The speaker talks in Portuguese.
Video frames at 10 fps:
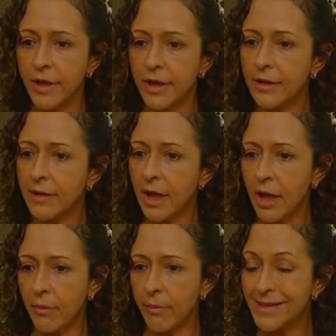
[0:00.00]
que
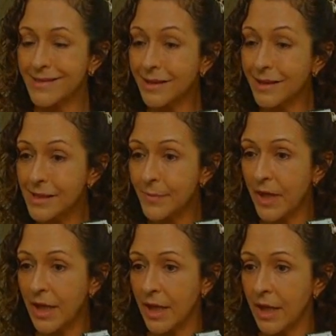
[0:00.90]
tem bastante
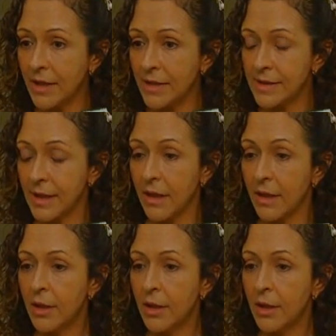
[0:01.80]
experiência